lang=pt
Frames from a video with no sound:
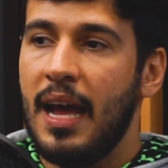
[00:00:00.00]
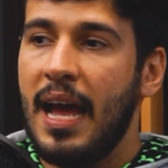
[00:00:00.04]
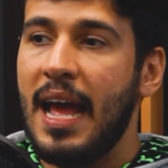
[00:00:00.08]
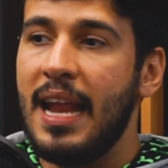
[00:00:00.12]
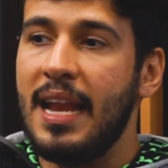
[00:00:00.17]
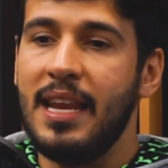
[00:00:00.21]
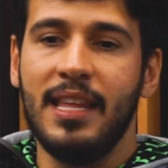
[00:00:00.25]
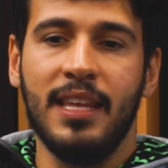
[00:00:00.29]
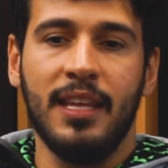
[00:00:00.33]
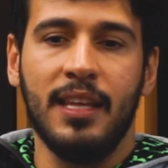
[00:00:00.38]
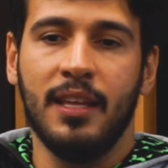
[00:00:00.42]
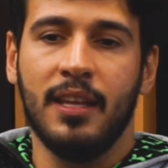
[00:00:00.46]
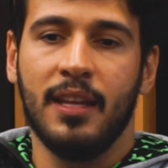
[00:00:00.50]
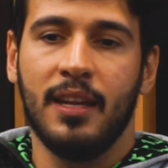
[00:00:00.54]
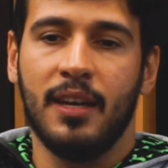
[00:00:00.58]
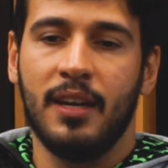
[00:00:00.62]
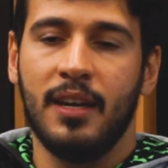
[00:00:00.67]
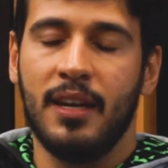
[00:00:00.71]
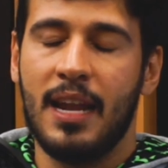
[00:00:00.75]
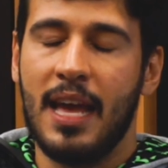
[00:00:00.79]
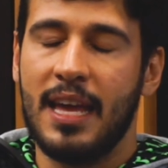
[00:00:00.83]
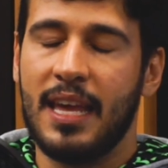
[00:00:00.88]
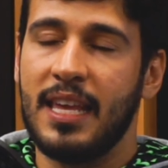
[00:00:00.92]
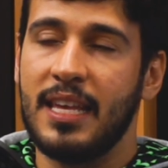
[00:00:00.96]
ali
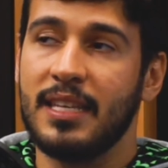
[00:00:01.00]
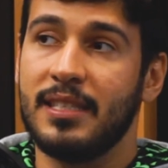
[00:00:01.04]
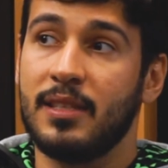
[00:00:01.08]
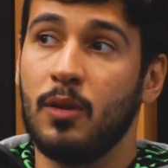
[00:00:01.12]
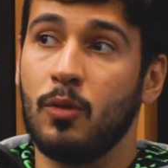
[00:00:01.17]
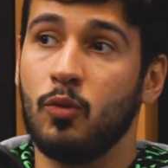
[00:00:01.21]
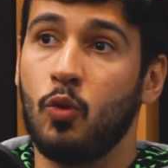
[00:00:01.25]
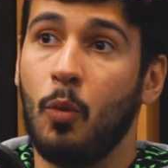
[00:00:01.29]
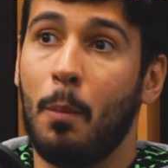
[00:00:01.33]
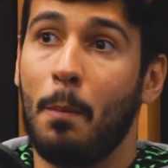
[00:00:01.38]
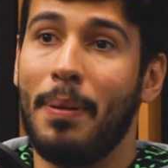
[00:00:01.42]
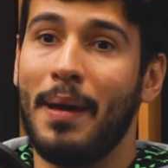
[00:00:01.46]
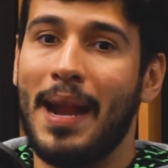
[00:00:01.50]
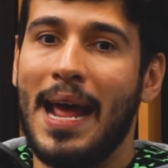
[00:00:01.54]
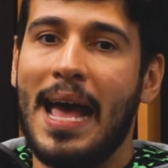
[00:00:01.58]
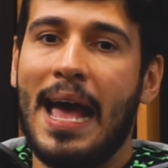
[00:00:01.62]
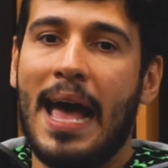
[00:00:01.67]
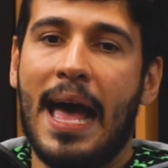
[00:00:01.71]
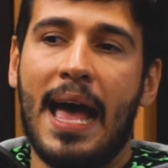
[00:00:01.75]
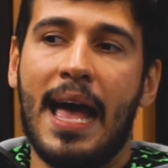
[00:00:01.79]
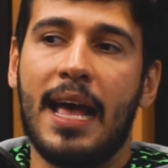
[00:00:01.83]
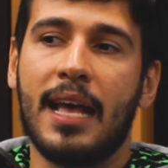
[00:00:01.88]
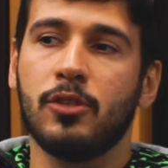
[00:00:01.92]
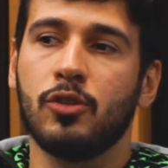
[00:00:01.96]
na questão do
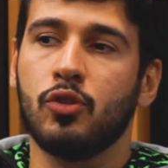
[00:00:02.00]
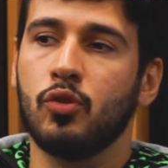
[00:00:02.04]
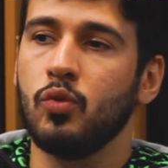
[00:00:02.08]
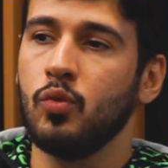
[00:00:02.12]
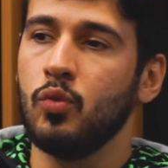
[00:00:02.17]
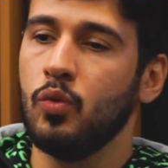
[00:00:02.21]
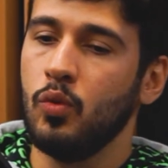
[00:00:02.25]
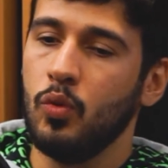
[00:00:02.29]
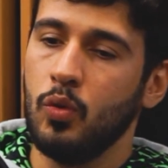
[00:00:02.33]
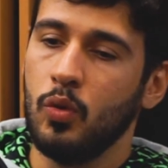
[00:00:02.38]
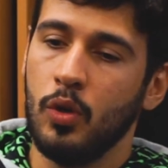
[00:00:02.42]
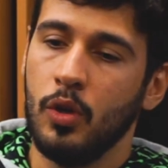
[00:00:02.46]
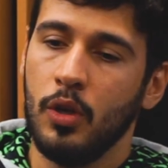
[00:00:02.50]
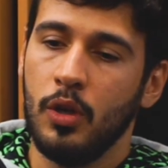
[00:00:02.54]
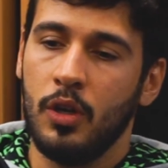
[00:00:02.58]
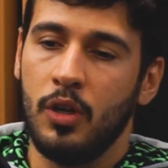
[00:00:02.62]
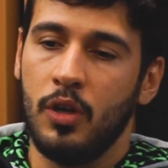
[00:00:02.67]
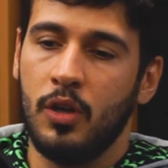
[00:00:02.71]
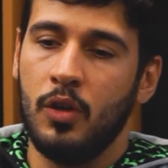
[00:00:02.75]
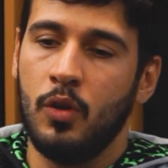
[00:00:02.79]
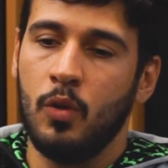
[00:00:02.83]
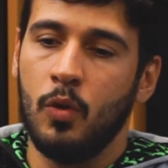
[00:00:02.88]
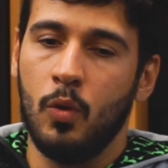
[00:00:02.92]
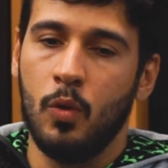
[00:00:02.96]
prazo,
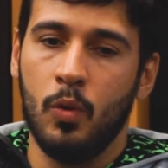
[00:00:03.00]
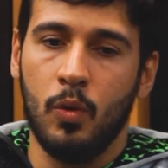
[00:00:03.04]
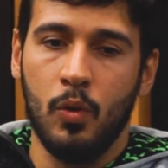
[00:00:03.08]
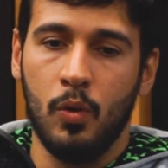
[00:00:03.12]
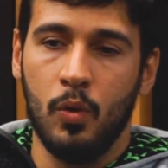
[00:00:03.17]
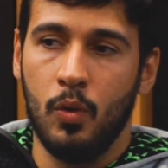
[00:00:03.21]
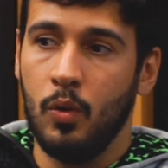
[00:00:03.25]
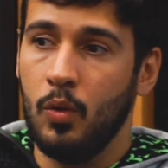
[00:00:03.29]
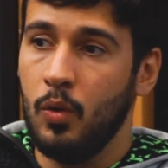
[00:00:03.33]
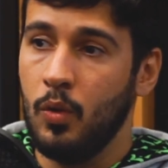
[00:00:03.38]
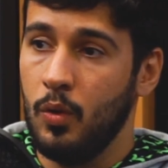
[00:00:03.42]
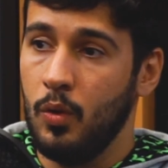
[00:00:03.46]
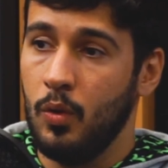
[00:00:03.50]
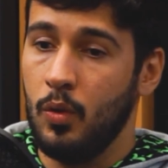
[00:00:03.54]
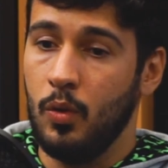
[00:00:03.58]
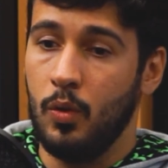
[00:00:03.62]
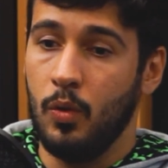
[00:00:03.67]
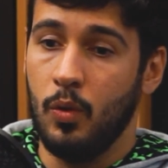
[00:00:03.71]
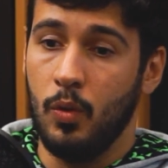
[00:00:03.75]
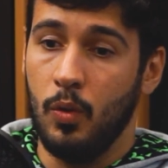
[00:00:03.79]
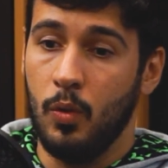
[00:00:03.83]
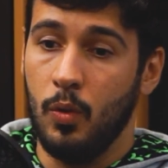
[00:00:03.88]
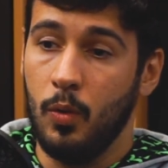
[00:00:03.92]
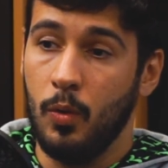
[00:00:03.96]

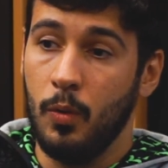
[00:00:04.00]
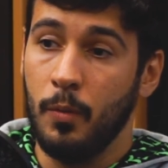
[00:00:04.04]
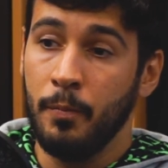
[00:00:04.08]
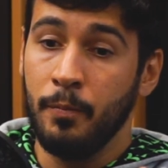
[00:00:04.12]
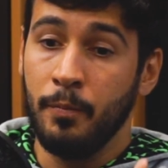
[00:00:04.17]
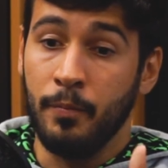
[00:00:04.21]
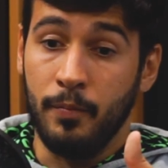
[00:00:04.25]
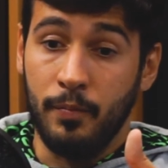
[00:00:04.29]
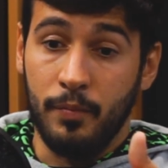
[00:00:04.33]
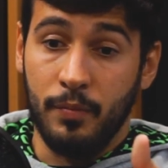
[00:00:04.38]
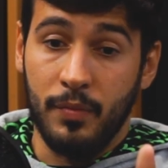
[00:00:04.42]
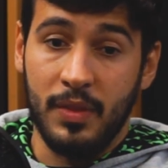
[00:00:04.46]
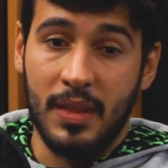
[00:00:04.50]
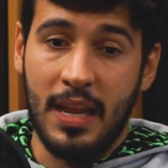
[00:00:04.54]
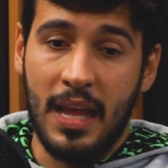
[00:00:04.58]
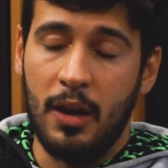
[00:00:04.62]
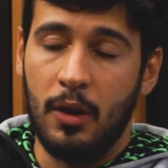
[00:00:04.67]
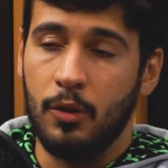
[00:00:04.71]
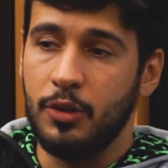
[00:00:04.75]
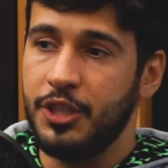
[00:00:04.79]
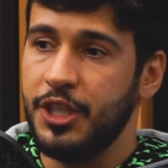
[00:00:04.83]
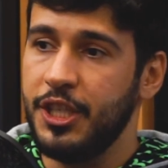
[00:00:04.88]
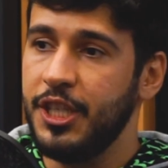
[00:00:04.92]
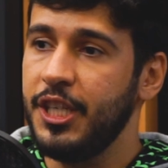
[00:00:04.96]
no
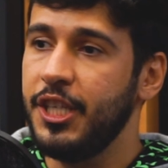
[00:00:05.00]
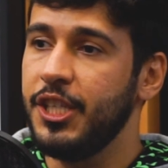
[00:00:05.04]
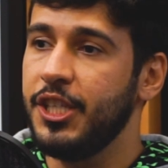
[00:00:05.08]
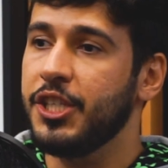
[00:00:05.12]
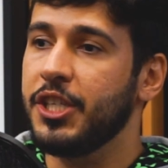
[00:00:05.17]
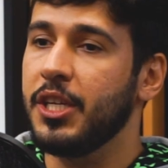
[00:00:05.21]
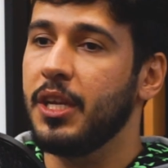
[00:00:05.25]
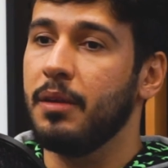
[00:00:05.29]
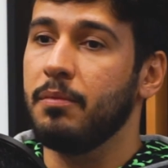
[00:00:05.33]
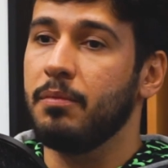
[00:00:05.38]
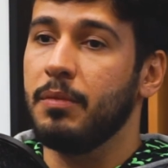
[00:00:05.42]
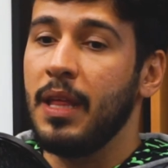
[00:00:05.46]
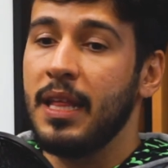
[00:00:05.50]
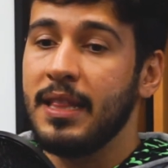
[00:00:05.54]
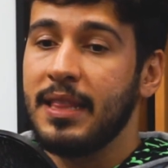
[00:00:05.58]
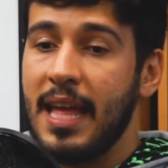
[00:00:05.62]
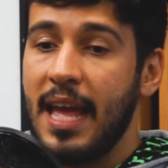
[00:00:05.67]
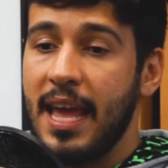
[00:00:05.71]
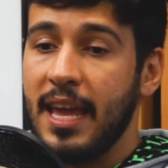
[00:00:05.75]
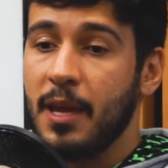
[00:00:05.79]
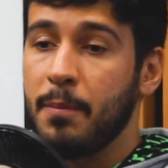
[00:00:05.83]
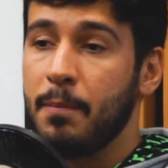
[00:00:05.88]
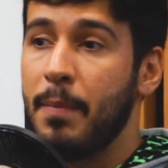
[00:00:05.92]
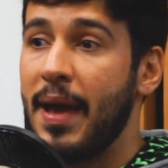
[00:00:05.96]
na logística,
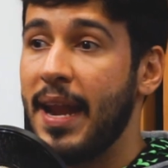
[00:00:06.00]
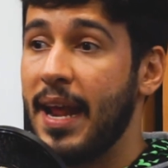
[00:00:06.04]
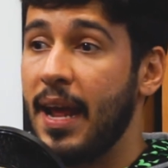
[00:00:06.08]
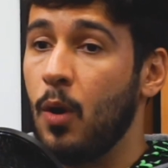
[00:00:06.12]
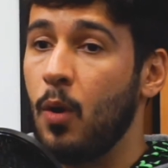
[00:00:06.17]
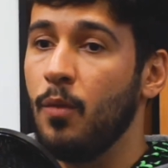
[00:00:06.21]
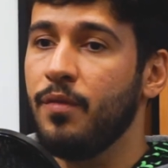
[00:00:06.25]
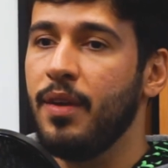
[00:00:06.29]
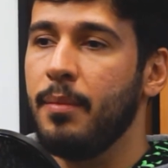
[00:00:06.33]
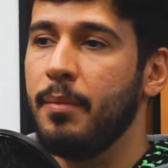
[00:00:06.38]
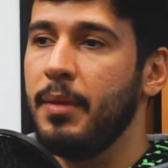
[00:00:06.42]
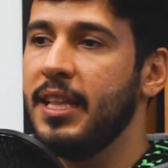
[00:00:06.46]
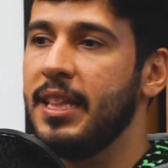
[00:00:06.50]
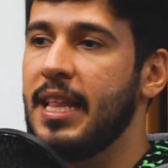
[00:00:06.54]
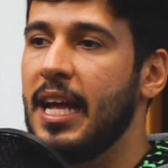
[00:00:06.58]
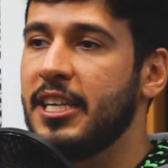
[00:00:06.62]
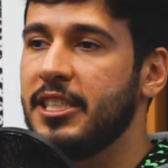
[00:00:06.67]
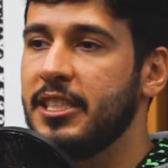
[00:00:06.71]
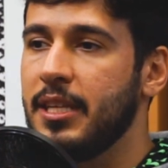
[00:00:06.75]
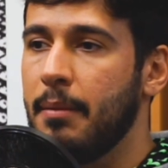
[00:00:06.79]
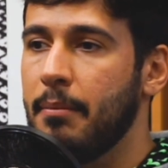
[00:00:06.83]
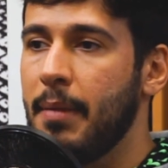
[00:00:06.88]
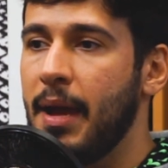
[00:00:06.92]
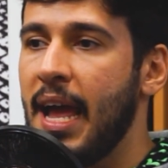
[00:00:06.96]
tentar equiparar a
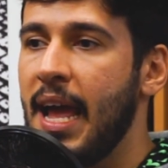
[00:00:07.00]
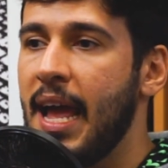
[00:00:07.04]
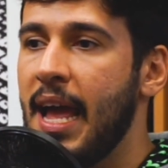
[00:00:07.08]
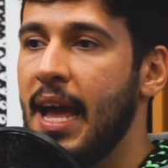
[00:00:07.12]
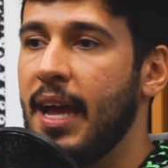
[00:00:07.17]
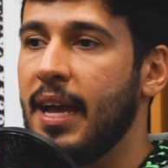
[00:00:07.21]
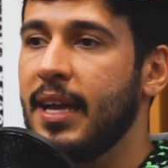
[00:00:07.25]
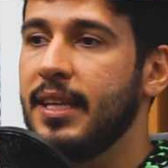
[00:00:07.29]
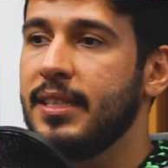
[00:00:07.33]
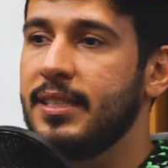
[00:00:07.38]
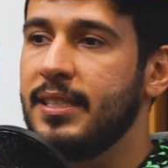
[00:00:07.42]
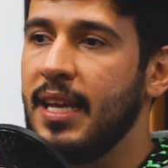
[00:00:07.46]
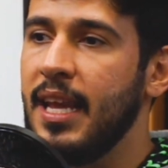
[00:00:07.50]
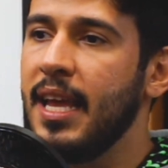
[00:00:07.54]
confiabilidade da marca,